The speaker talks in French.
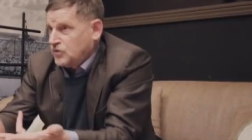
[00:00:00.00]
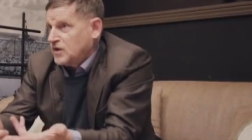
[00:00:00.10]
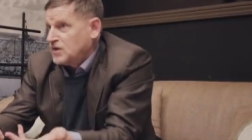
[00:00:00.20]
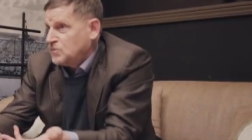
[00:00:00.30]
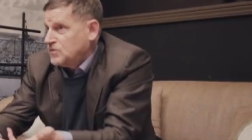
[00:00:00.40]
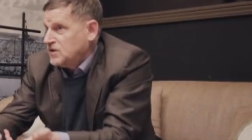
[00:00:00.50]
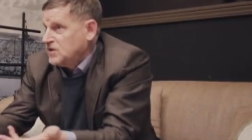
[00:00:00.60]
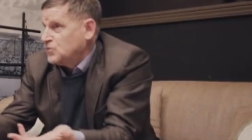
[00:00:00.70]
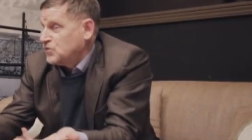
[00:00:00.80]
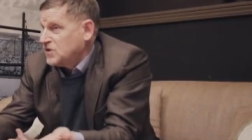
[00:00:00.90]
puis la
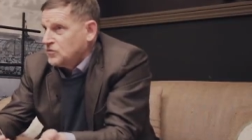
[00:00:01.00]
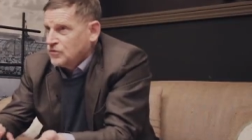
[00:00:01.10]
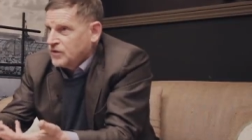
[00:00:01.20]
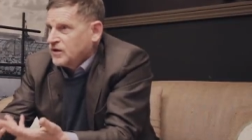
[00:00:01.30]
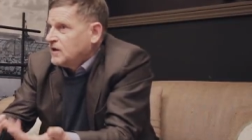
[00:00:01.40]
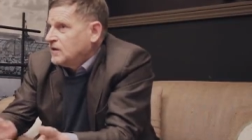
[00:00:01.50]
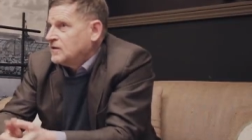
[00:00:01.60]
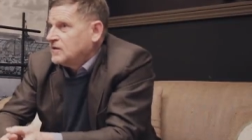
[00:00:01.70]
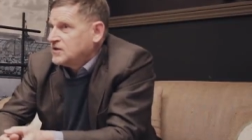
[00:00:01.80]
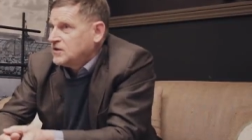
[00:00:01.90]
Libye, puis d'autres. Et
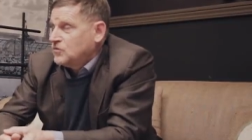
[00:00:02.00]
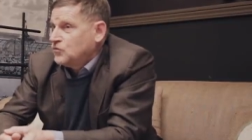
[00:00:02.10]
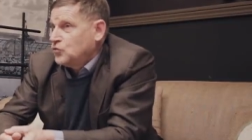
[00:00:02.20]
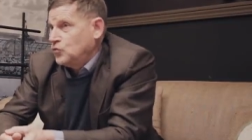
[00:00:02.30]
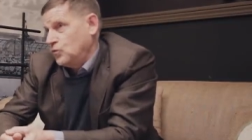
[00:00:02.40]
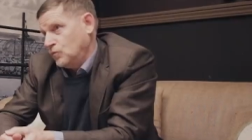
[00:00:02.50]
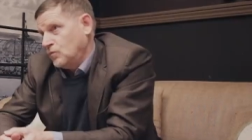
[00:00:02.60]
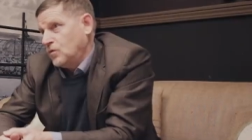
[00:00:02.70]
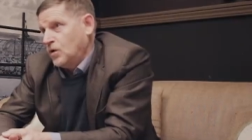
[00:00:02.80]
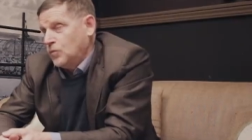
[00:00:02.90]
c'est devenu
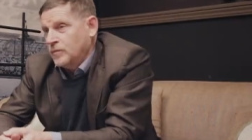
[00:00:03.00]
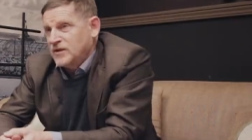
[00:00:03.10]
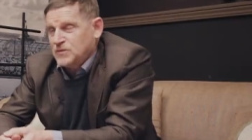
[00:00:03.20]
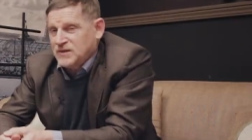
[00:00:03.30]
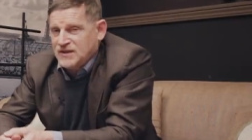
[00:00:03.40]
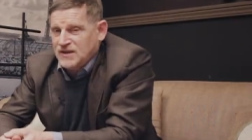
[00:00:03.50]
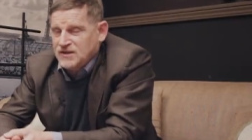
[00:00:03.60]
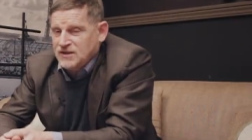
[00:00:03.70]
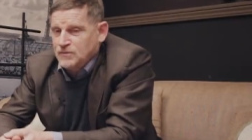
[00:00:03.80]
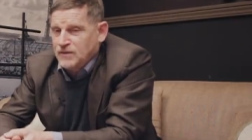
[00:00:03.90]
un peu ma
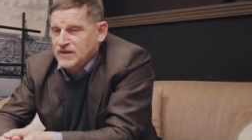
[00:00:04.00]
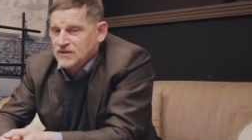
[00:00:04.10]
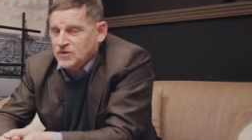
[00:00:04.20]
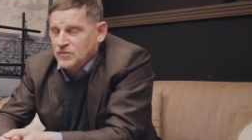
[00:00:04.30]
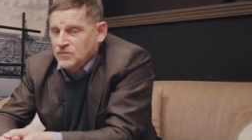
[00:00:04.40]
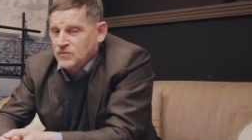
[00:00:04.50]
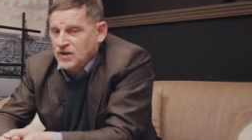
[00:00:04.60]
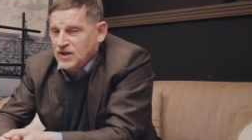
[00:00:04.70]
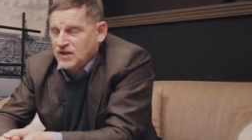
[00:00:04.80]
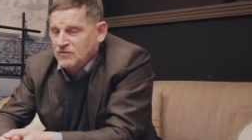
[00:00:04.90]
spécialité de base comme
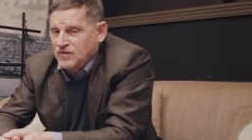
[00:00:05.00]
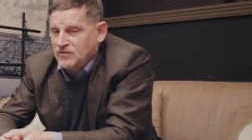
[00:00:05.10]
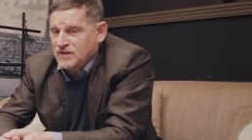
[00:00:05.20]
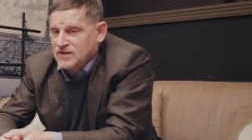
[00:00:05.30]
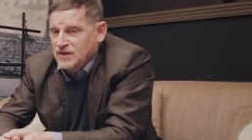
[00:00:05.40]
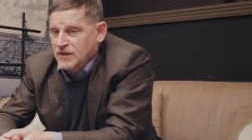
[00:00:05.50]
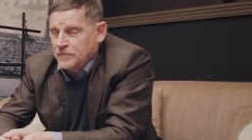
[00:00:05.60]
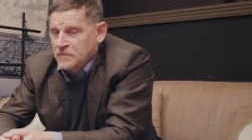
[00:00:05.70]
écrivain, on va dire.